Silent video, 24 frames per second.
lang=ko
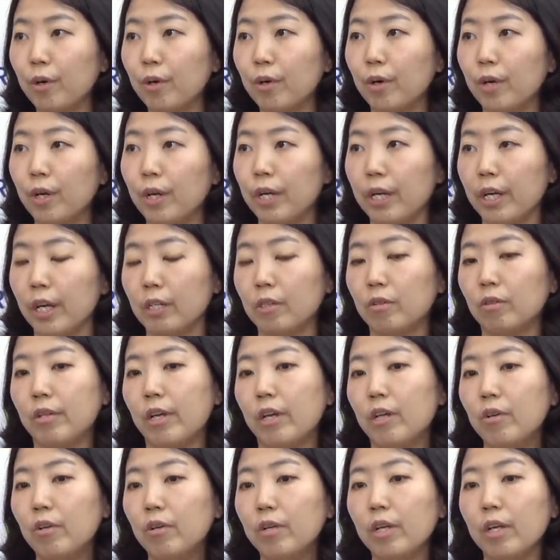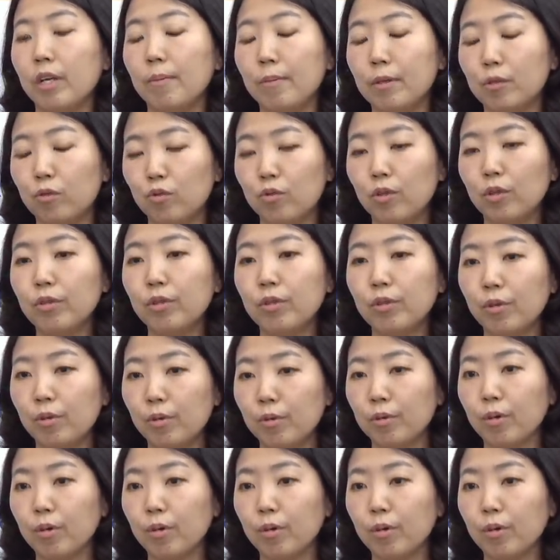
음. 네. 그래서 내년에 이미 줄어들